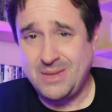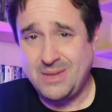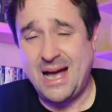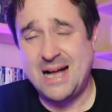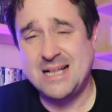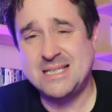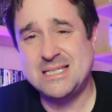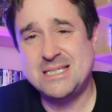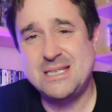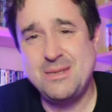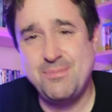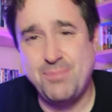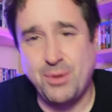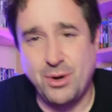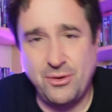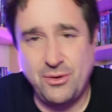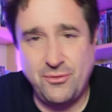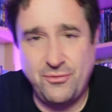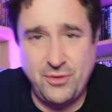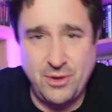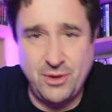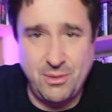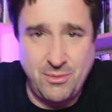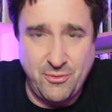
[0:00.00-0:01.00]
als die
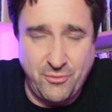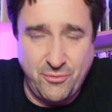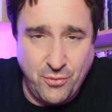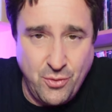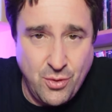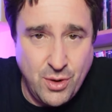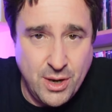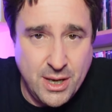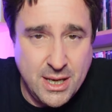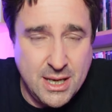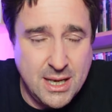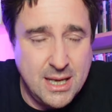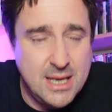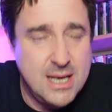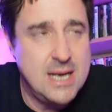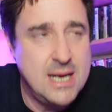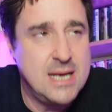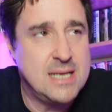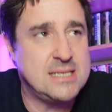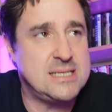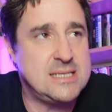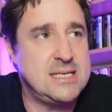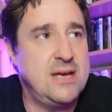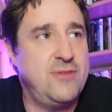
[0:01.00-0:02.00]
Bond-Filme vorher.
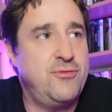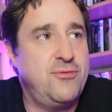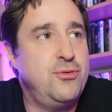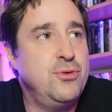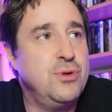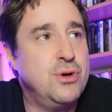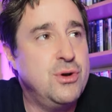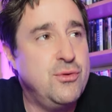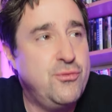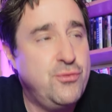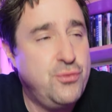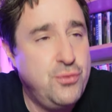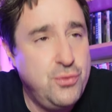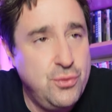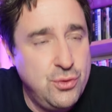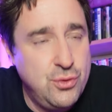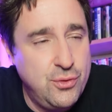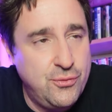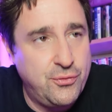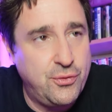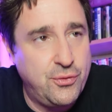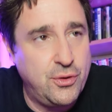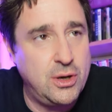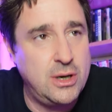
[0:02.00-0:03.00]
Sehr viel
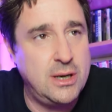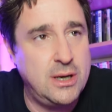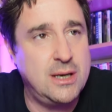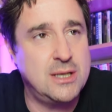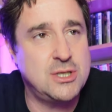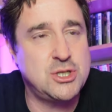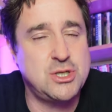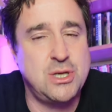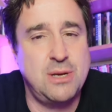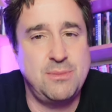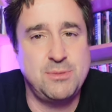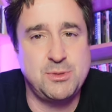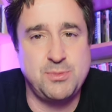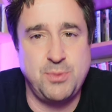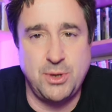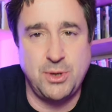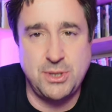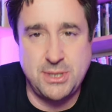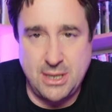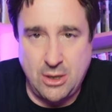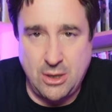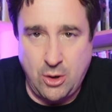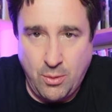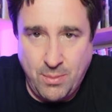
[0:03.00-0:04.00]
gefühlvoller. James
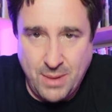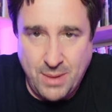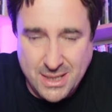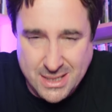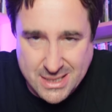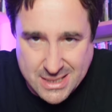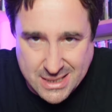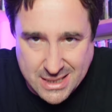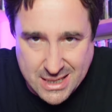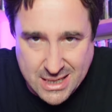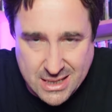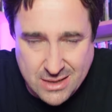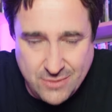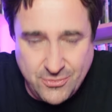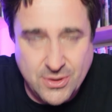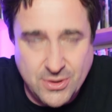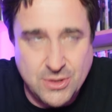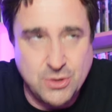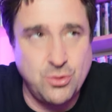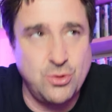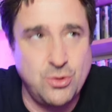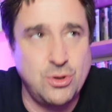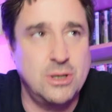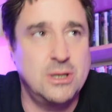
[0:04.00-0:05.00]
Bond, der auch mal eine Träne
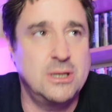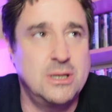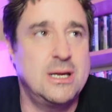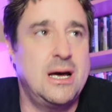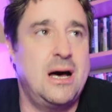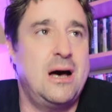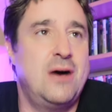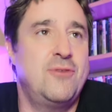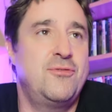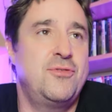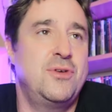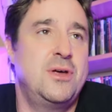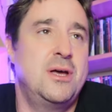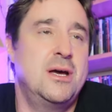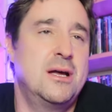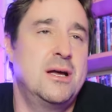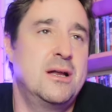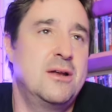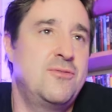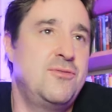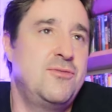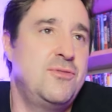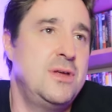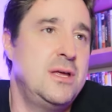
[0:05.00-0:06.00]
verdrücken darf
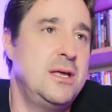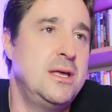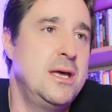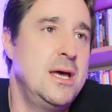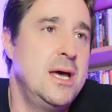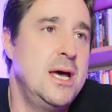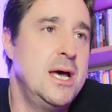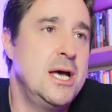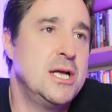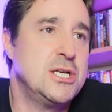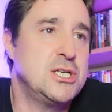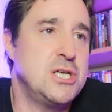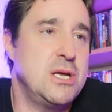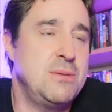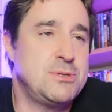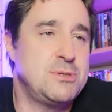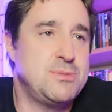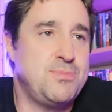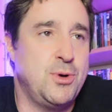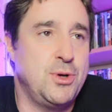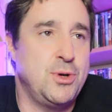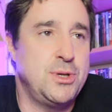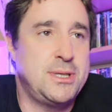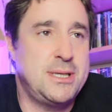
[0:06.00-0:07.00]
irgendwie. James
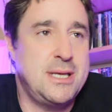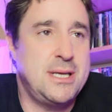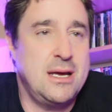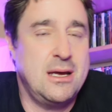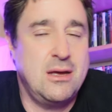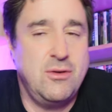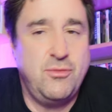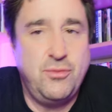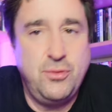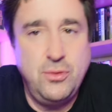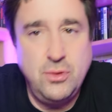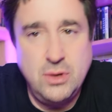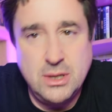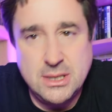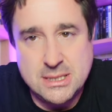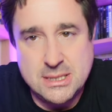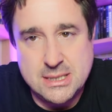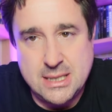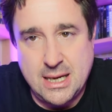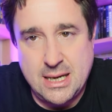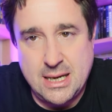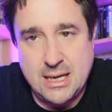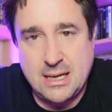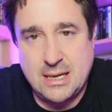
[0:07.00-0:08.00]
Bond, der Gefühle
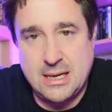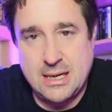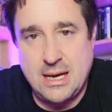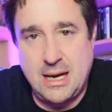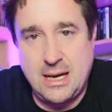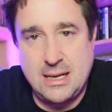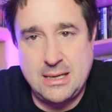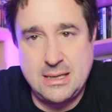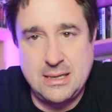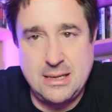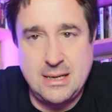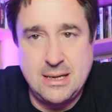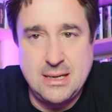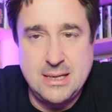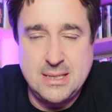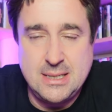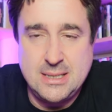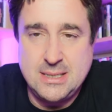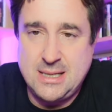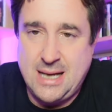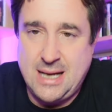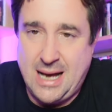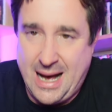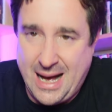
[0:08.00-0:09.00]
zeigen kann.
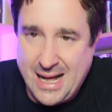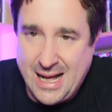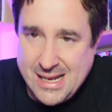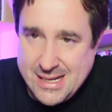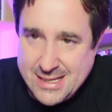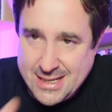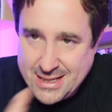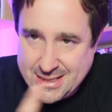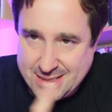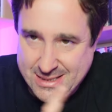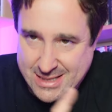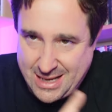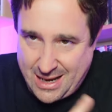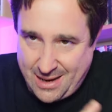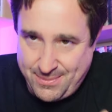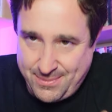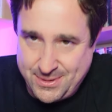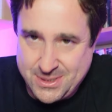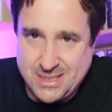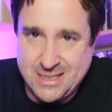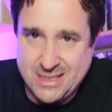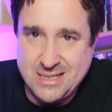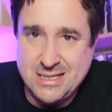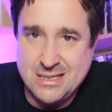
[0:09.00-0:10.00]
All das gab
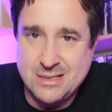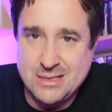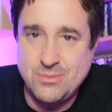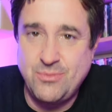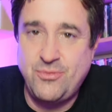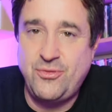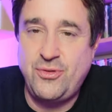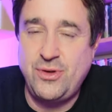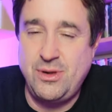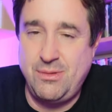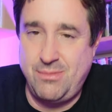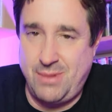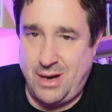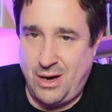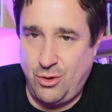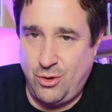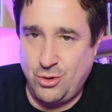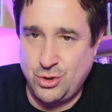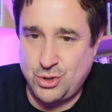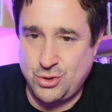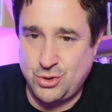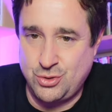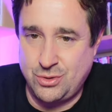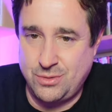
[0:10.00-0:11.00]
es in diesem Film
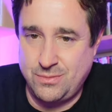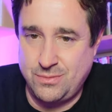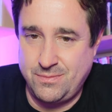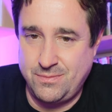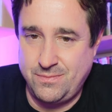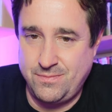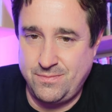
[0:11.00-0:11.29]
auch schon.